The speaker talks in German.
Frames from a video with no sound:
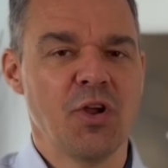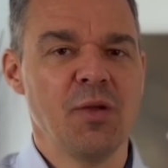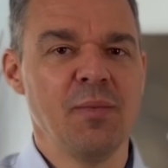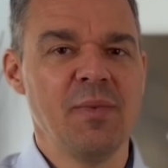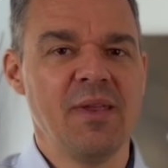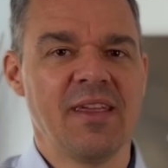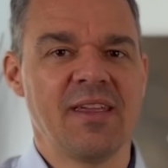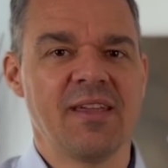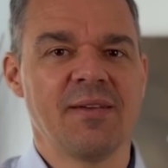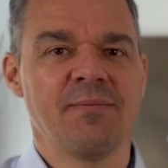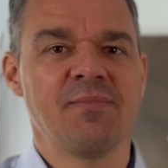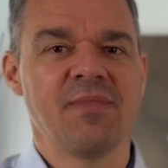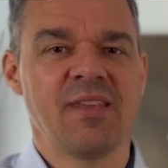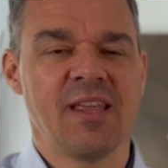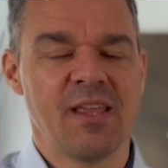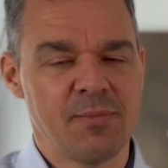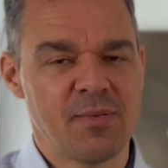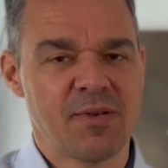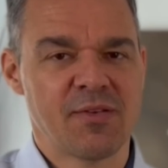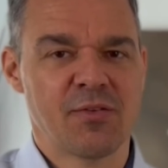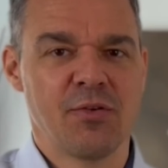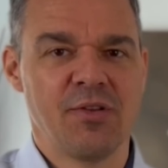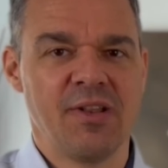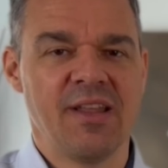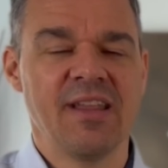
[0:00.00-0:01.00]
und freue
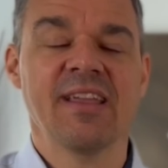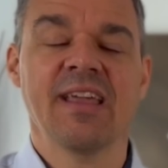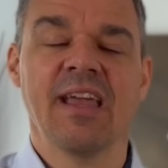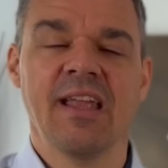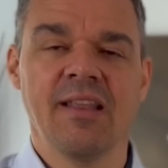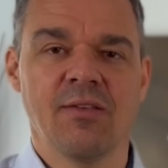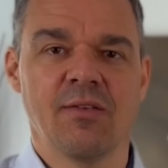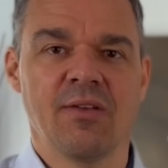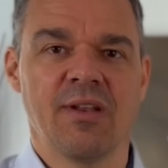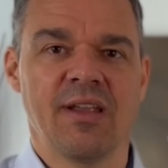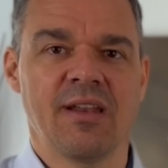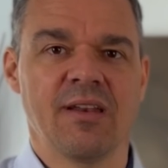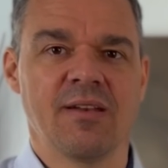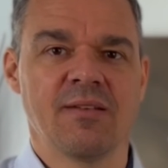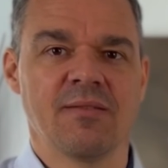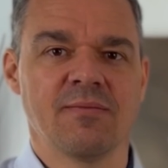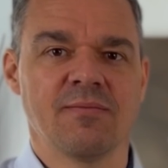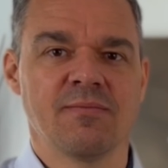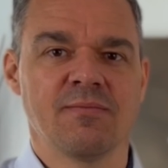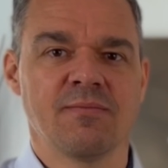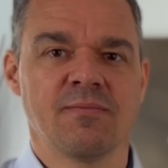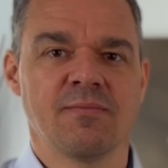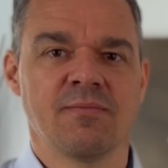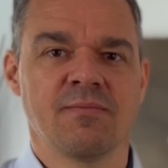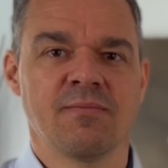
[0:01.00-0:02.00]
mich, dich persönlich
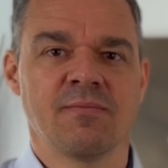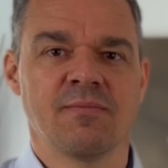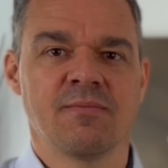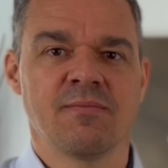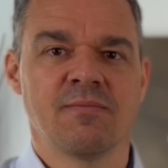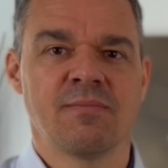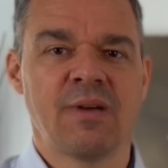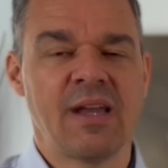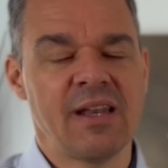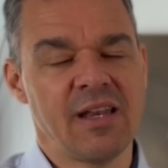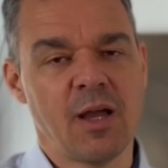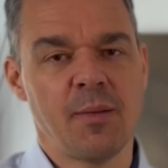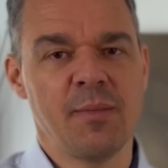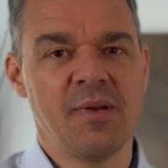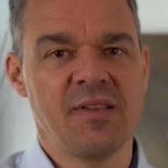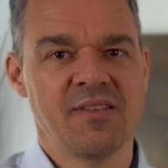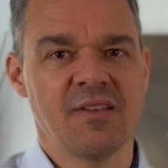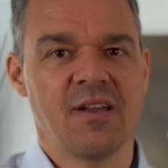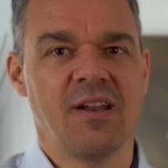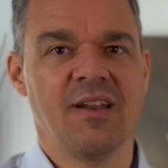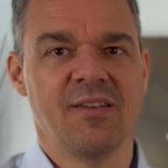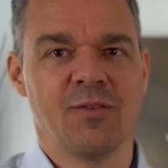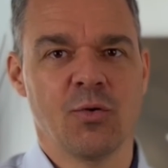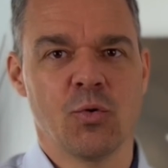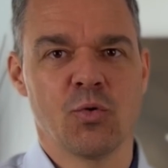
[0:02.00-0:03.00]
kennenzulernen.
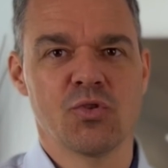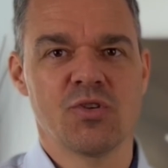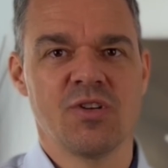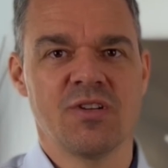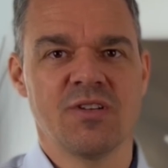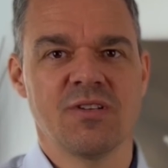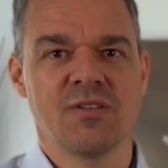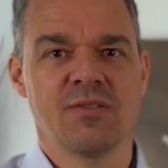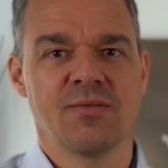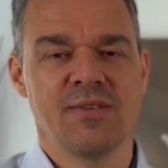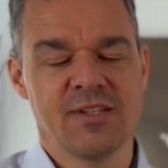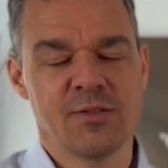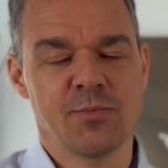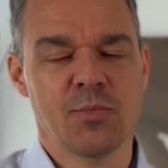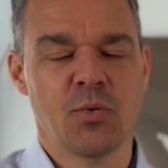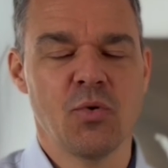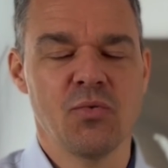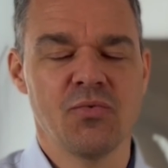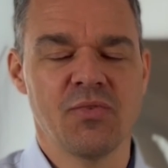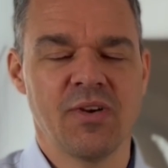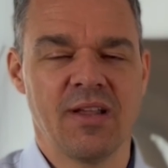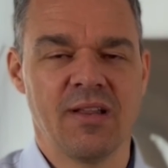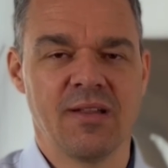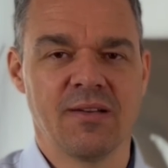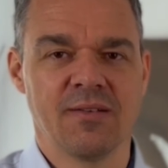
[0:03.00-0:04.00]
Mein Name ist Alex Hoschler,
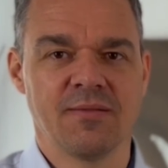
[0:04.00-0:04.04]
Swiss